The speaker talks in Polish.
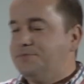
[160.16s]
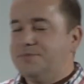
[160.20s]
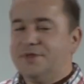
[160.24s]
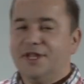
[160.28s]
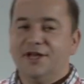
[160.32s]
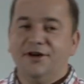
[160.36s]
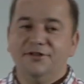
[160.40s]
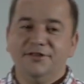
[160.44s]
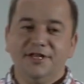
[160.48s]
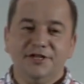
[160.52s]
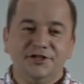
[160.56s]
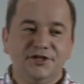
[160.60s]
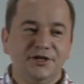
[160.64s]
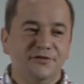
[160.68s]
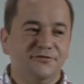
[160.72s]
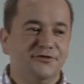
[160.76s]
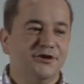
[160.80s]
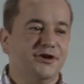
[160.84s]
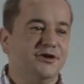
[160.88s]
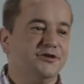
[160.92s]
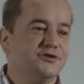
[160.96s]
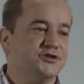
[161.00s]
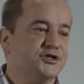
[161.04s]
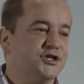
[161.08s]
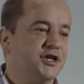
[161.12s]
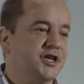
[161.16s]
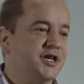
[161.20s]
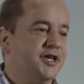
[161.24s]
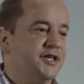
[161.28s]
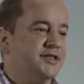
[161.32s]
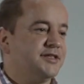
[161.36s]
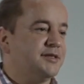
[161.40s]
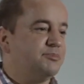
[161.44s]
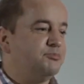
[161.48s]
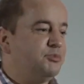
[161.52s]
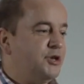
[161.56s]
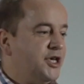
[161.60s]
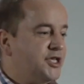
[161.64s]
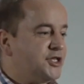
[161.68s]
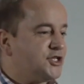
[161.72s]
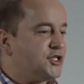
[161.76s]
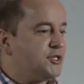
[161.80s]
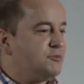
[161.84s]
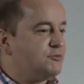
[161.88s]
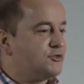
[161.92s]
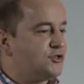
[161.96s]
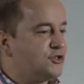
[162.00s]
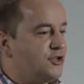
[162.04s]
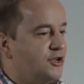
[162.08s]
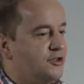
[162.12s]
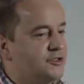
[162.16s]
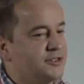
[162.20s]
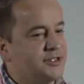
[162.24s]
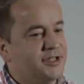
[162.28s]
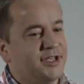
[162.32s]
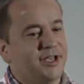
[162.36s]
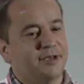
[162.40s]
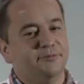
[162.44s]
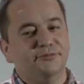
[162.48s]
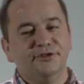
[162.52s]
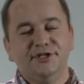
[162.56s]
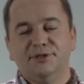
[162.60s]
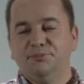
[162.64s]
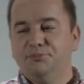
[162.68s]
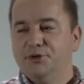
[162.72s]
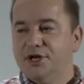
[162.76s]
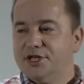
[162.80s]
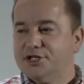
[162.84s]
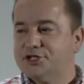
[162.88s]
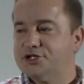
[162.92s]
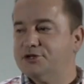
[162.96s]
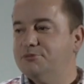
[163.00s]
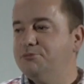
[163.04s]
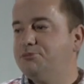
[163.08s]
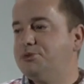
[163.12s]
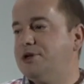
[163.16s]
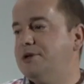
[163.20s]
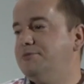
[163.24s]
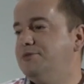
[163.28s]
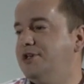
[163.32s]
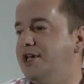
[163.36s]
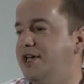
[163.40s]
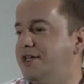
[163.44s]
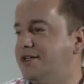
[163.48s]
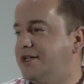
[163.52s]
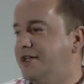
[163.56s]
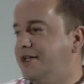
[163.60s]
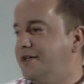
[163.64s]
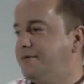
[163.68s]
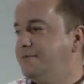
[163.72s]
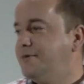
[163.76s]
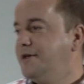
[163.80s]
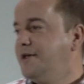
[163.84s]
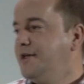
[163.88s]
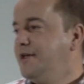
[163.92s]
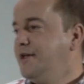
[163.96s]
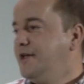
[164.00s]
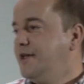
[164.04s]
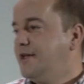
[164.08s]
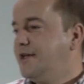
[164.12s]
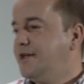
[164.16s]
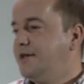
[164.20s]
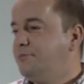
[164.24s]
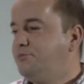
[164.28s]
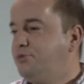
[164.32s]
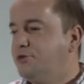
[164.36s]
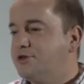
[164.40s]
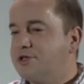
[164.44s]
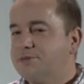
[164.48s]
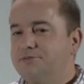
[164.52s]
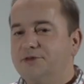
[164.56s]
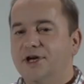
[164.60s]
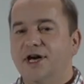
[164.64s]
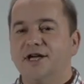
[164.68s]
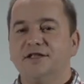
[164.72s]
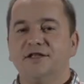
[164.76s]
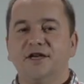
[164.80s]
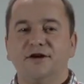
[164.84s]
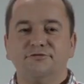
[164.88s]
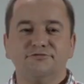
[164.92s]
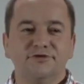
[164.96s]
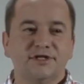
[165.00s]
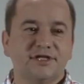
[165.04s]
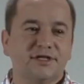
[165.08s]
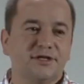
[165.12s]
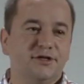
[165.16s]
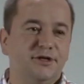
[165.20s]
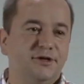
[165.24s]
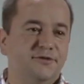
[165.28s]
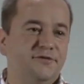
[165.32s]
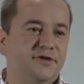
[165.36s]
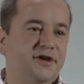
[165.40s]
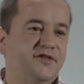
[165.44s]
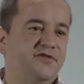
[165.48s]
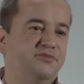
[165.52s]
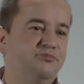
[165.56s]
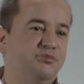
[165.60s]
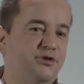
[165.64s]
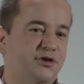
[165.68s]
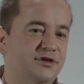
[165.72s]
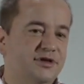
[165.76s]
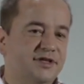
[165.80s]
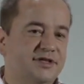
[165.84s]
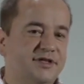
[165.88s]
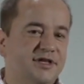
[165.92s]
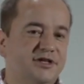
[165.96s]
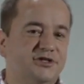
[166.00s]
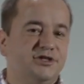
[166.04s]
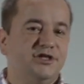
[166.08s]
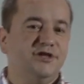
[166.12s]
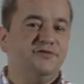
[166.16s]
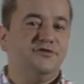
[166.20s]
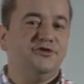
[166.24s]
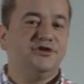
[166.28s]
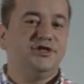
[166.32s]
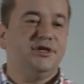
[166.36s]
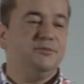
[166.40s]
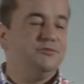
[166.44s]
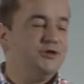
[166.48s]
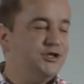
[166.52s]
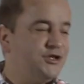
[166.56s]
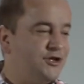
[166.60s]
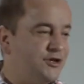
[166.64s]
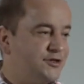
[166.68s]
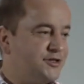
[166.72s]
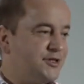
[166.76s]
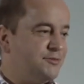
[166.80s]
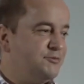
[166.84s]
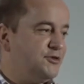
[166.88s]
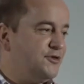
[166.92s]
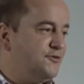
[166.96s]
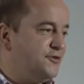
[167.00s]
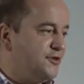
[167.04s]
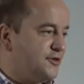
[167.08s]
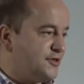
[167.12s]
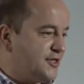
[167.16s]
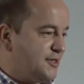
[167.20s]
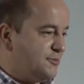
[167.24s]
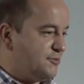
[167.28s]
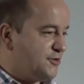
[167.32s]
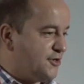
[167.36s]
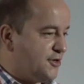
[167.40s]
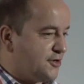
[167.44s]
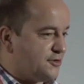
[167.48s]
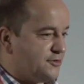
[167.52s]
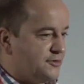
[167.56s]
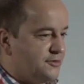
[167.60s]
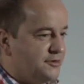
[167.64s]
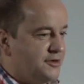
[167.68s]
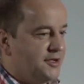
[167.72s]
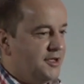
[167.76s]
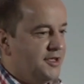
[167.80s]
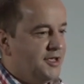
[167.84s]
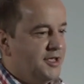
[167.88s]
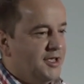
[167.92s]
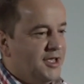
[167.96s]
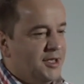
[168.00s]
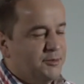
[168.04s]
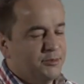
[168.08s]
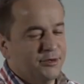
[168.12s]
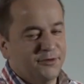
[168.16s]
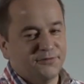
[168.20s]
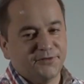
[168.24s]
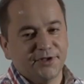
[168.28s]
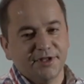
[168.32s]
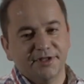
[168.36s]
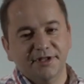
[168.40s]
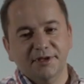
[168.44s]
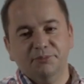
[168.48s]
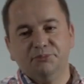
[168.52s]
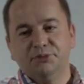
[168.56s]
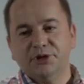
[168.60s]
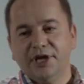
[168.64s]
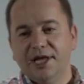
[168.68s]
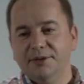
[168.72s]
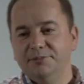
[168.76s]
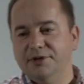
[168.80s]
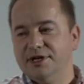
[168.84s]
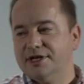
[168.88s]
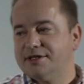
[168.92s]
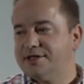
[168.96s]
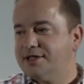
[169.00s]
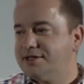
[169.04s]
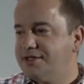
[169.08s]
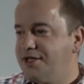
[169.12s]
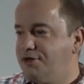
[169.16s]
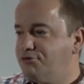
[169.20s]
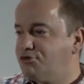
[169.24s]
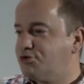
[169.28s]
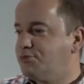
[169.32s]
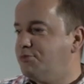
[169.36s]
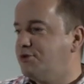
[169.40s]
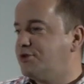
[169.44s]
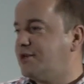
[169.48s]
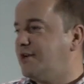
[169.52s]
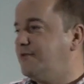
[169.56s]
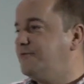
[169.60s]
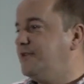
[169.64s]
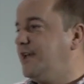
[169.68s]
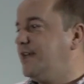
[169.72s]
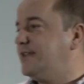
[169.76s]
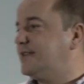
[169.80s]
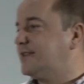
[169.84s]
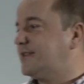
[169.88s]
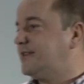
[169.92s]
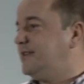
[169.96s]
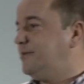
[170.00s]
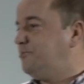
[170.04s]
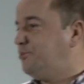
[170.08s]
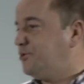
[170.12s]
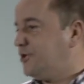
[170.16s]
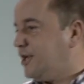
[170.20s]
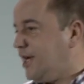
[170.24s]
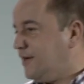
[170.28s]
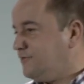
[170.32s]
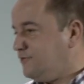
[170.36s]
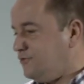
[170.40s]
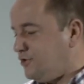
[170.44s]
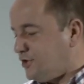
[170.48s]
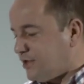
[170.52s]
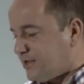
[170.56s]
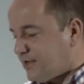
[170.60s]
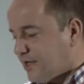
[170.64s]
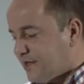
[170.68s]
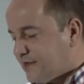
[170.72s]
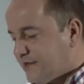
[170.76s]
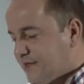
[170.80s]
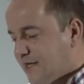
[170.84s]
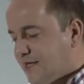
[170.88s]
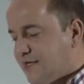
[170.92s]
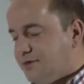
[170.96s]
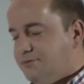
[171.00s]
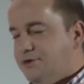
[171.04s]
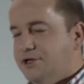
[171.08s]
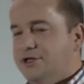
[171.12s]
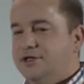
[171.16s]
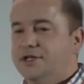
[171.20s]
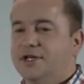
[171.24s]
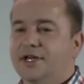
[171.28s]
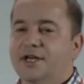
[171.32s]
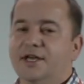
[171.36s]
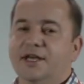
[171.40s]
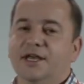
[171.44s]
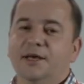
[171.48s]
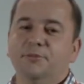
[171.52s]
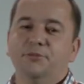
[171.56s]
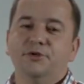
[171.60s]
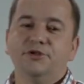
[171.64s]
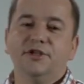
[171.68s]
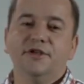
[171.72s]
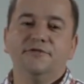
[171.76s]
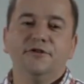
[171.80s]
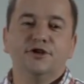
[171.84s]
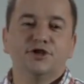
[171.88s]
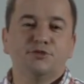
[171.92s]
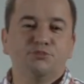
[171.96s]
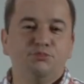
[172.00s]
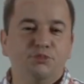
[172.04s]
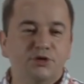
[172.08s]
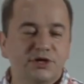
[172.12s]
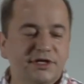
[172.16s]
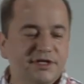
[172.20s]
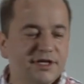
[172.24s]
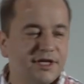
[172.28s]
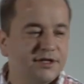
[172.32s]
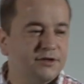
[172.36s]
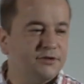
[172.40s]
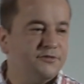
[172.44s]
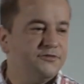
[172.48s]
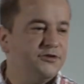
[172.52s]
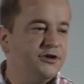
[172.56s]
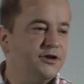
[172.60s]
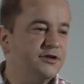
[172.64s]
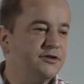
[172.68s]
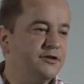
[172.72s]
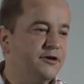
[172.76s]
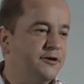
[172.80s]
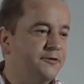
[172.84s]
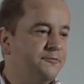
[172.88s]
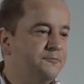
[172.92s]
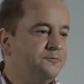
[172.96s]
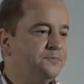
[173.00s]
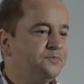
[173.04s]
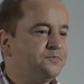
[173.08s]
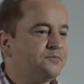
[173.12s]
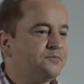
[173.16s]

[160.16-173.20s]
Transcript: E, ona się wiąże z pierwszym rządem i z pierwszym premierem e, po zmianie ustrojowej w Polsce, czyli w 1989 roku. Był wtedy premier Tadeusz Morawiecki, pojawił się ten termin, ponieważ postanowiono